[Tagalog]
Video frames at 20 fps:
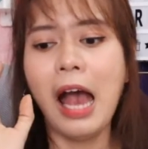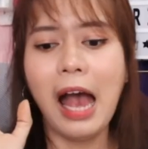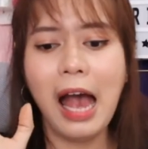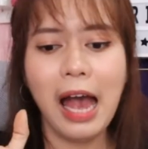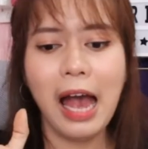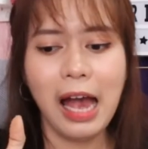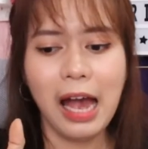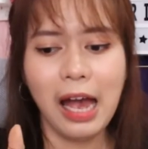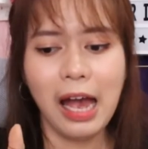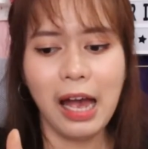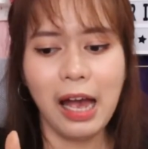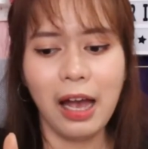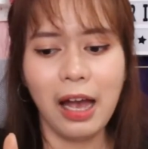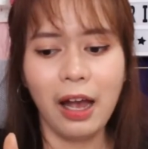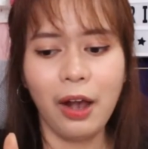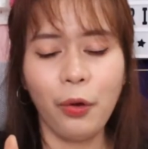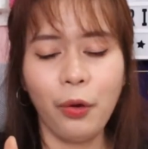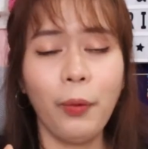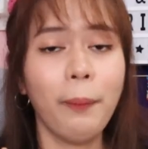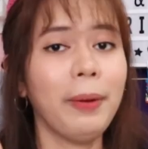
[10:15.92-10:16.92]
Uh,
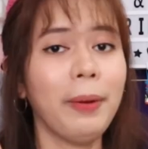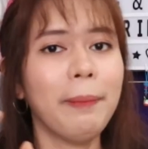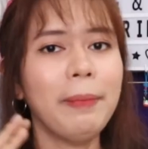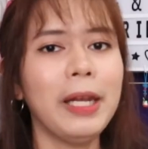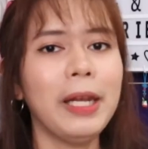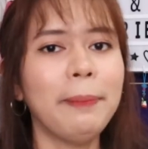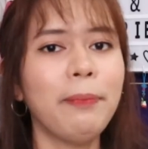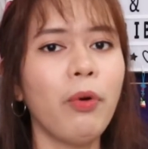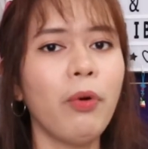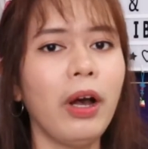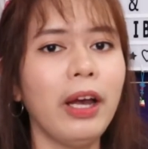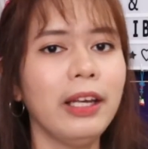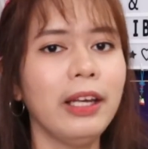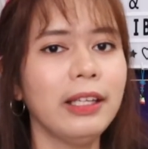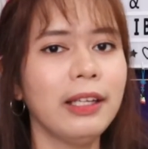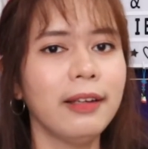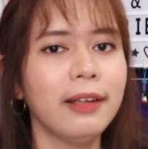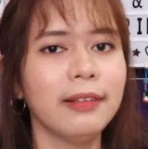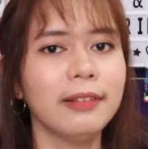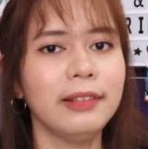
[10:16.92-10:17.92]
kung bibili po kayo
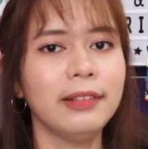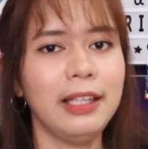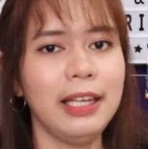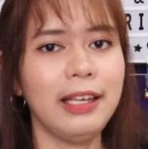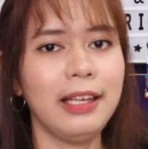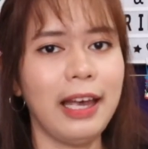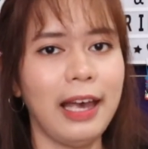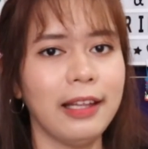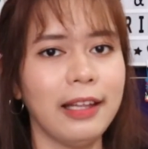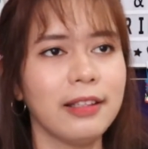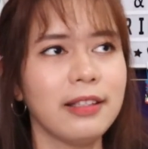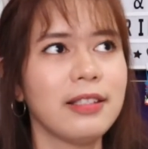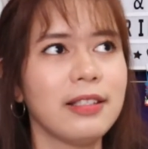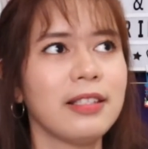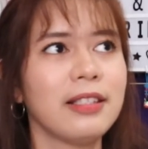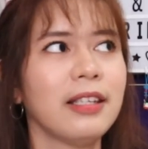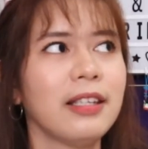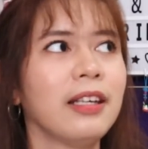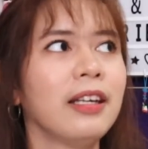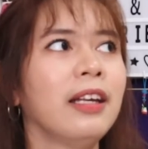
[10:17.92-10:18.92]
ng
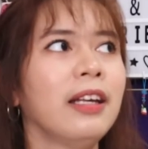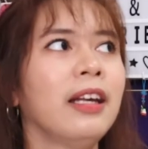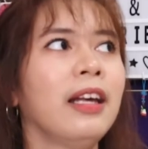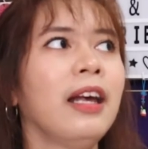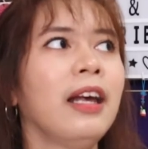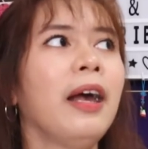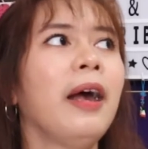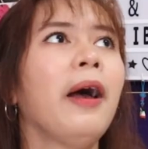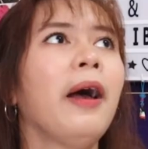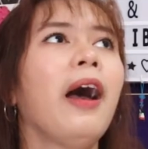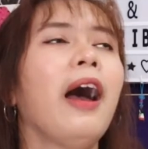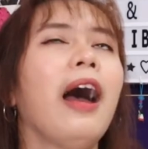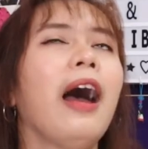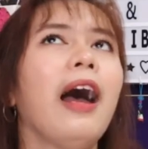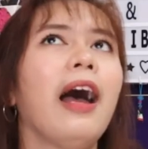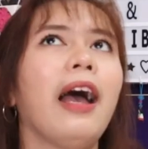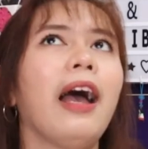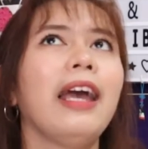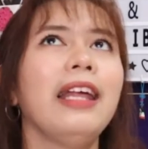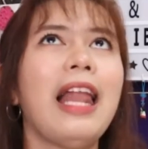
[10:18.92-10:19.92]
tickets,
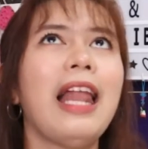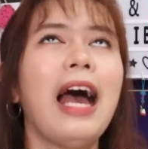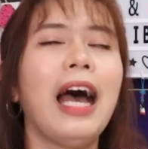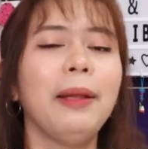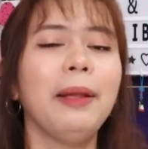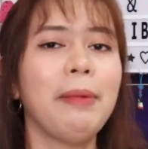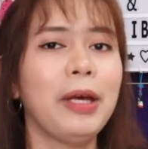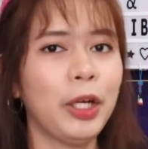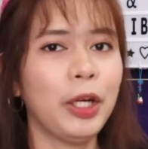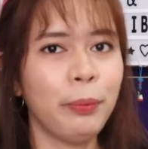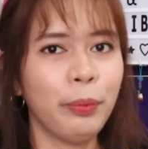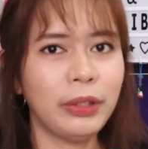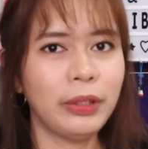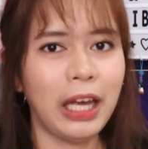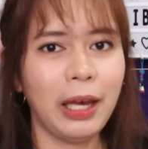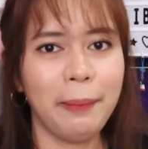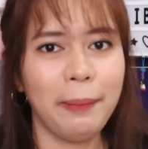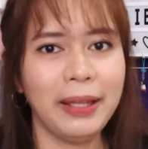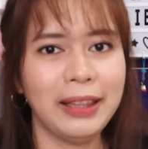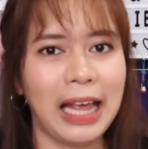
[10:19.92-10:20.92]
uh, kailangan meron po
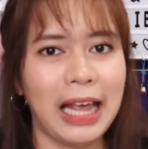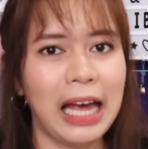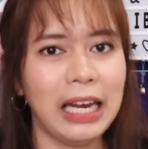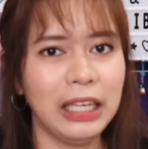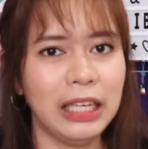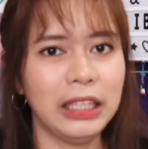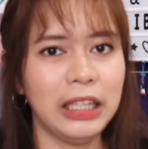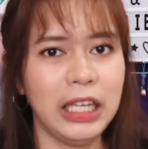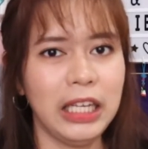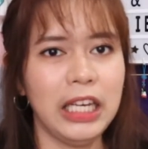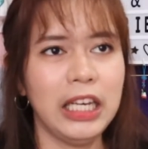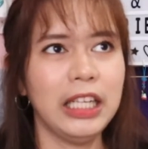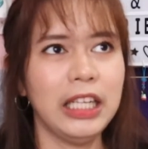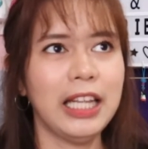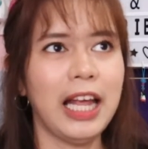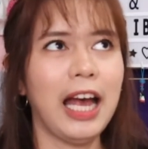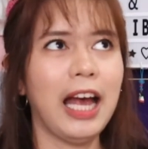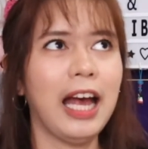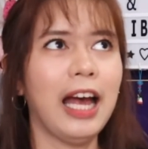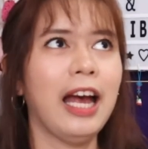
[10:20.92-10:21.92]
tayo mentality
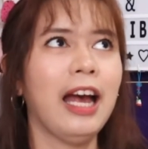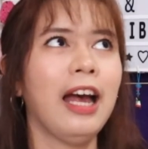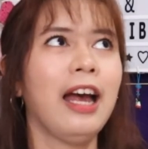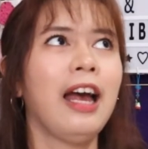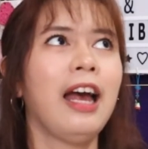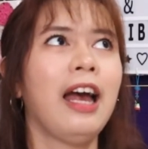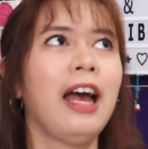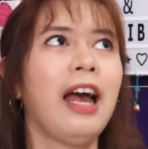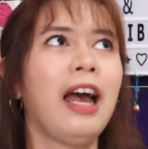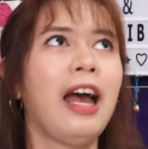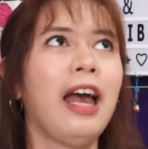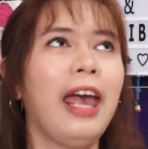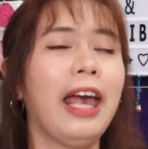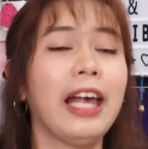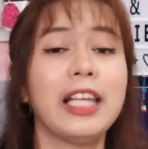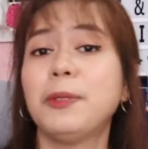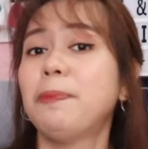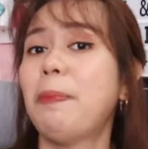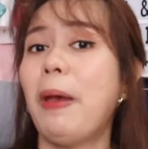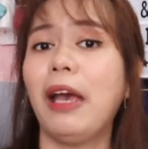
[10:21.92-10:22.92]
na
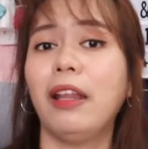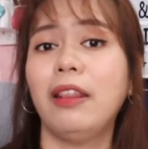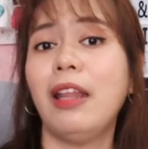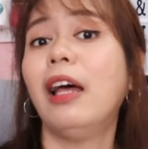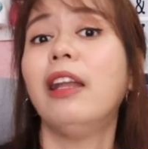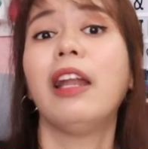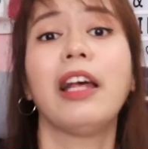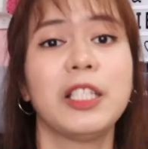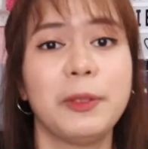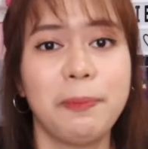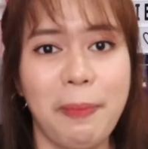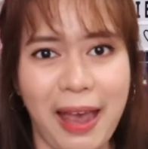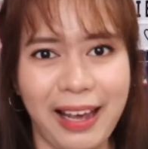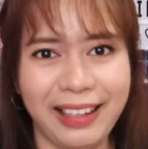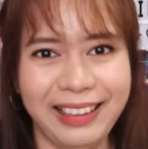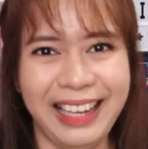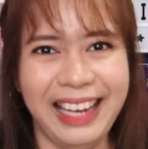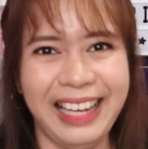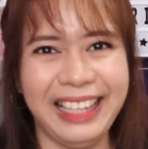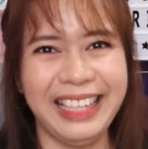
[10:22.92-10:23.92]
expect the
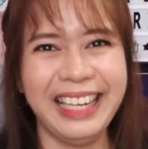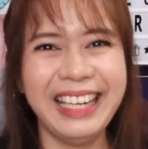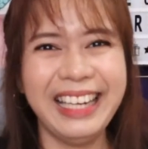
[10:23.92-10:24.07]
unexpected.